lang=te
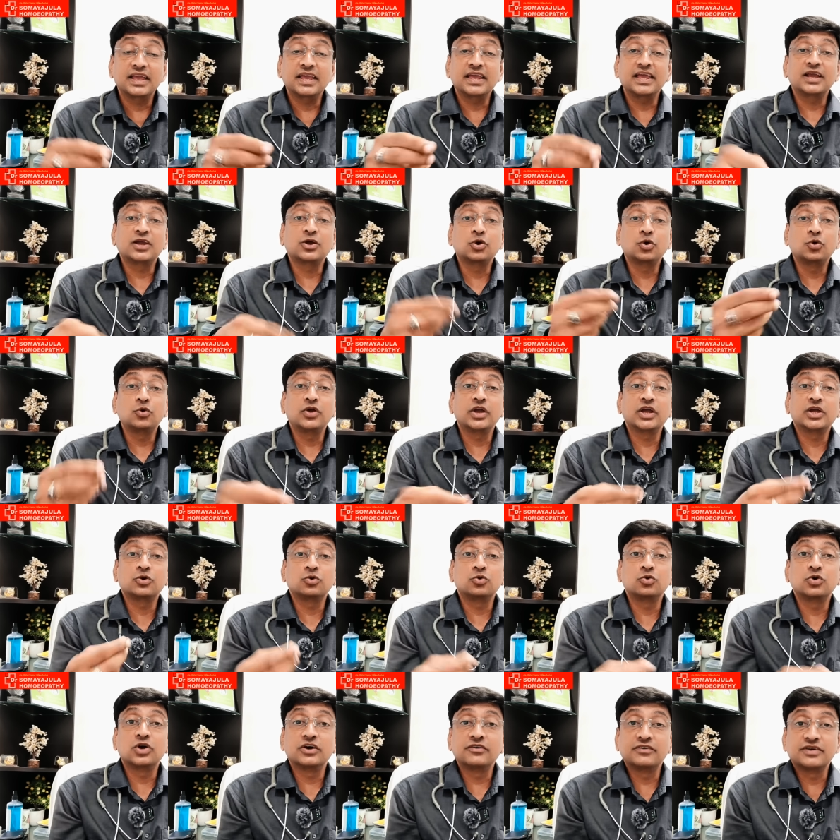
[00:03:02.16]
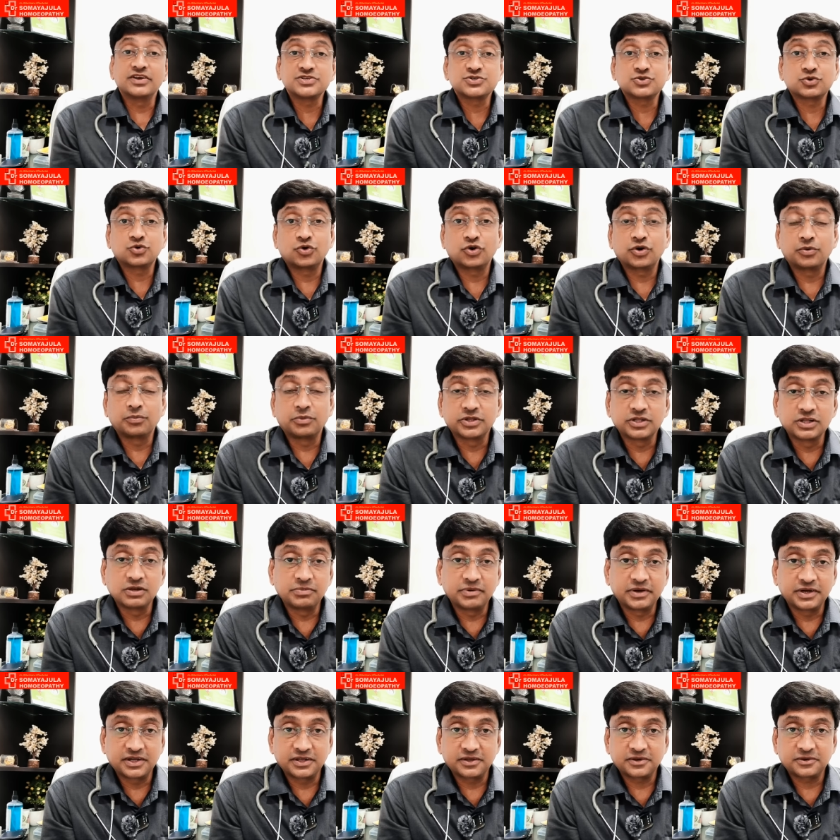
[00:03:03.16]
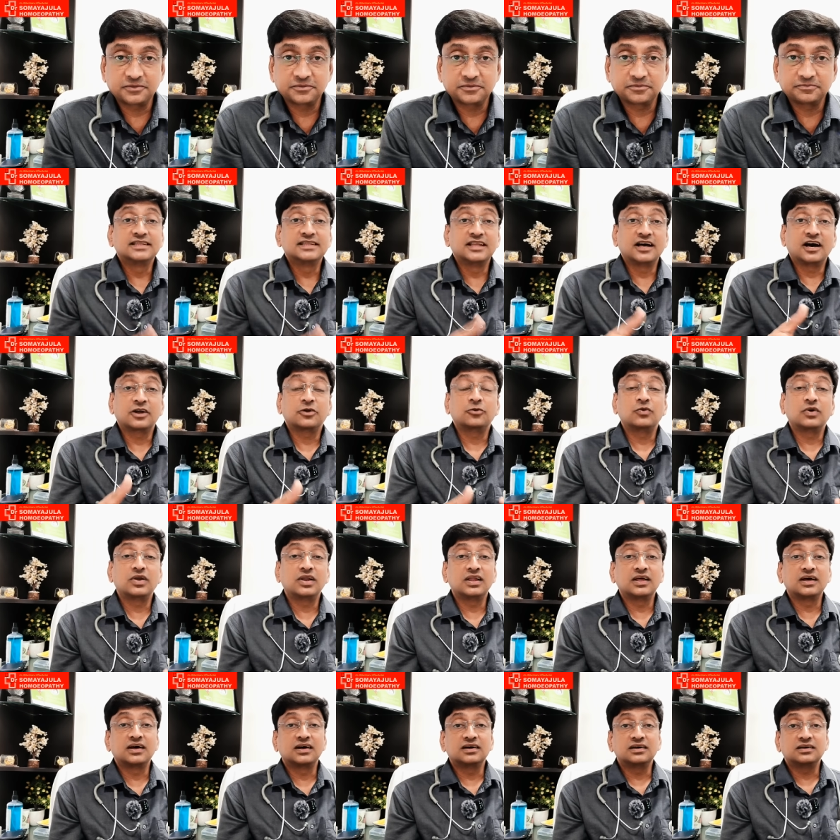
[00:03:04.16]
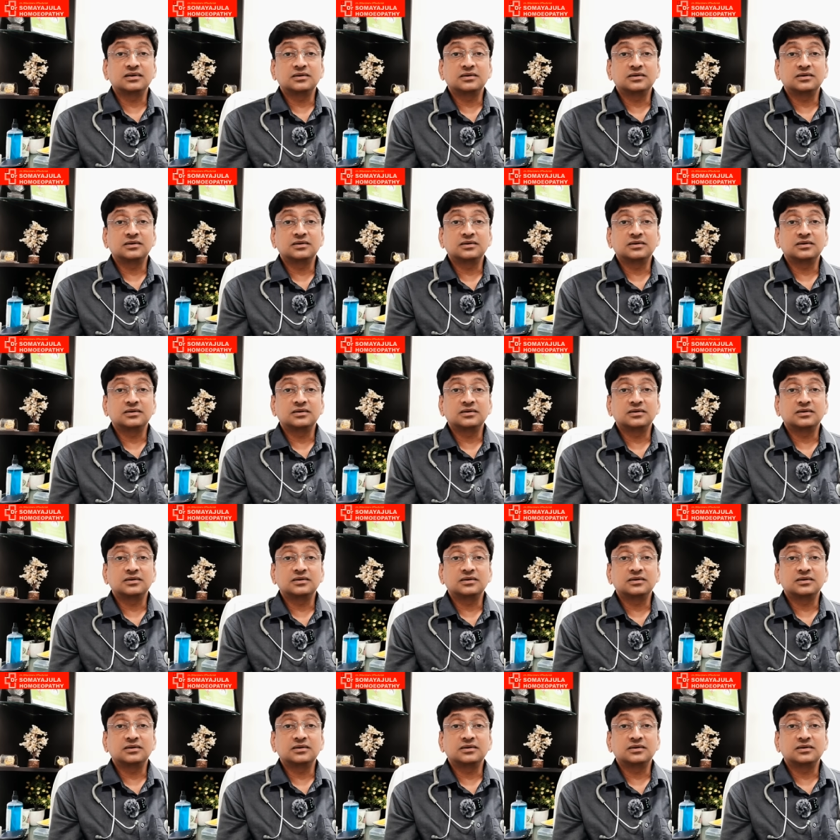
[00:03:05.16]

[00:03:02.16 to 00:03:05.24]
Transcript: ఎక్కువ ఎక్కువగా వేసుకోవడం మొదలుపెట్టారు దానివల్ల